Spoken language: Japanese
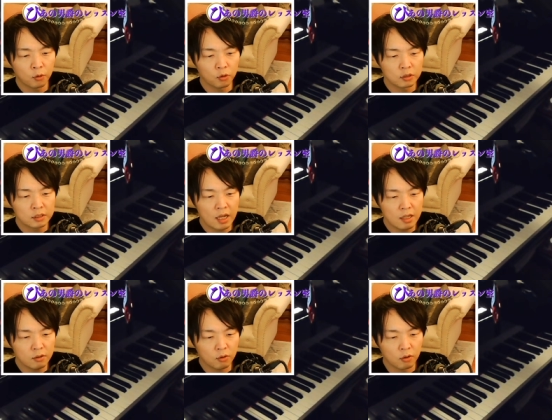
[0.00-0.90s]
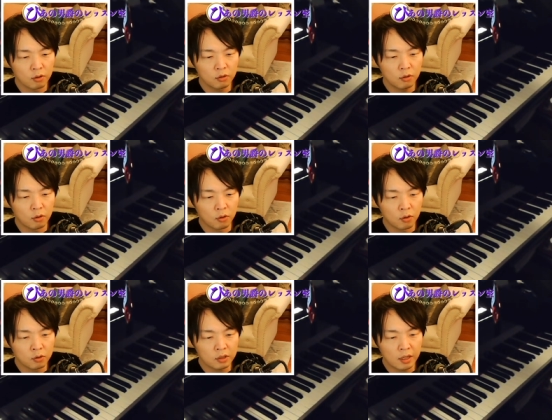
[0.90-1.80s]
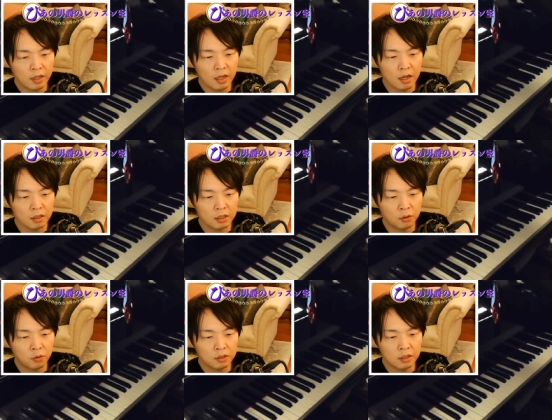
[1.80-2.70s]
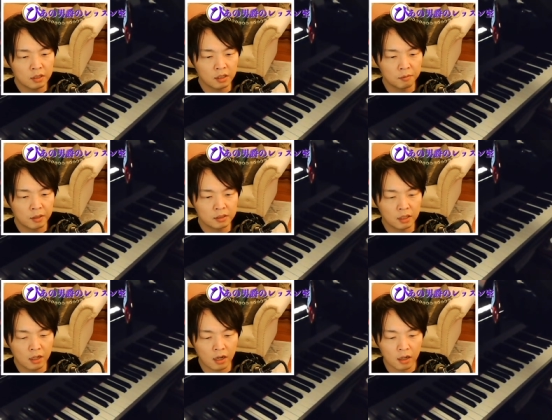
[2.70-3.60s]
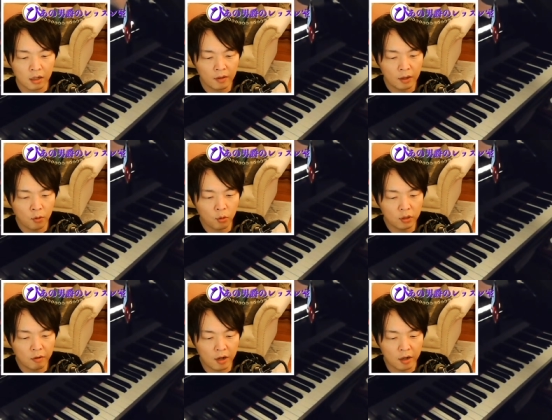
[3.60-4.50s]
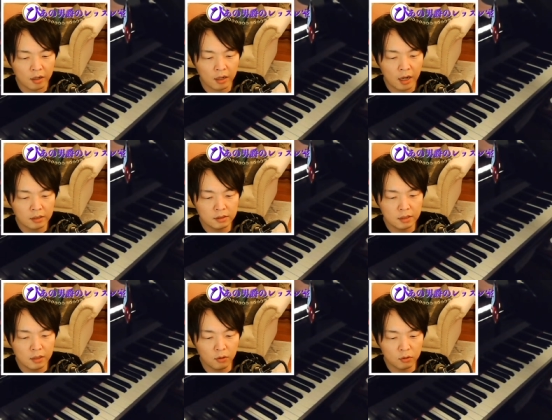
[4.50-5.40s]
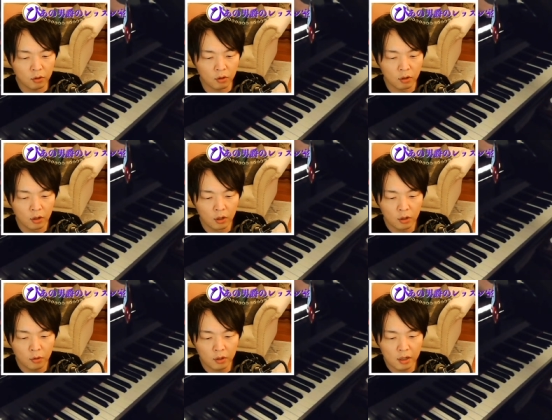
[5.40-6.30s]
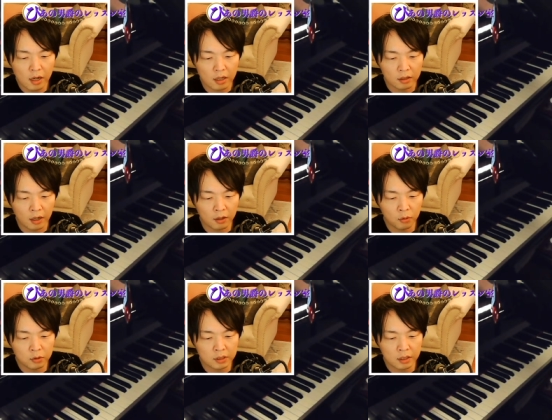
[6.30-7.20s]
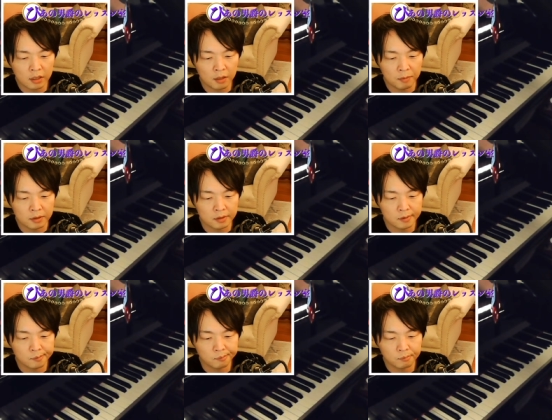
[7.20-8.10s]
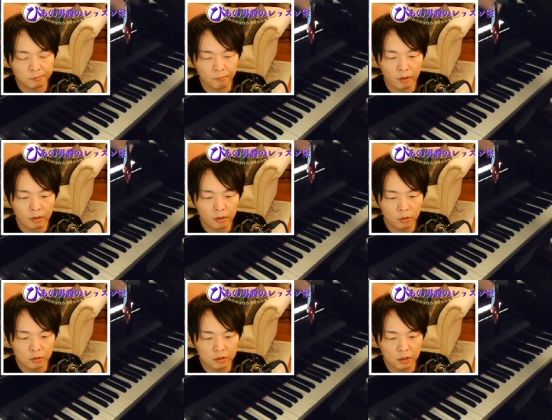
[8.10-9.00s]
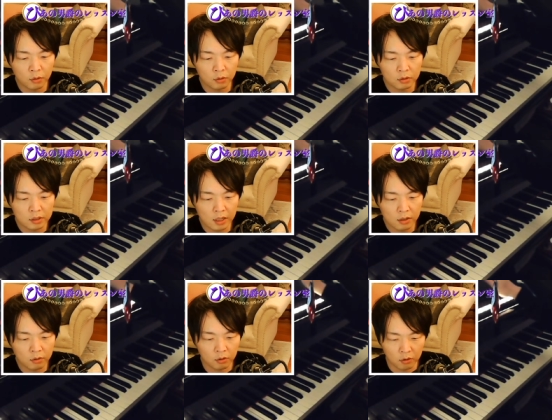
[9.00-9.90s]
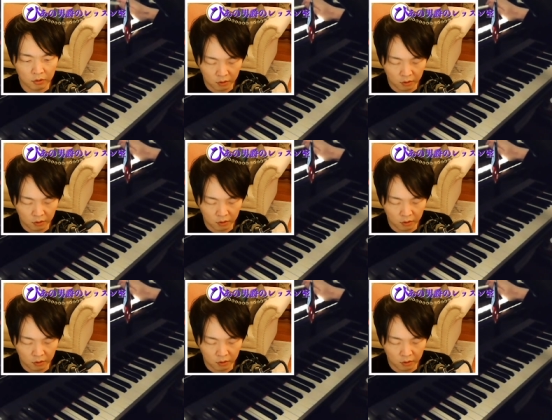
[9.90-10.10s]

この3度の音程が基本になっていましたが、ここでは完全4度、これが多用されています。特にこの最後の、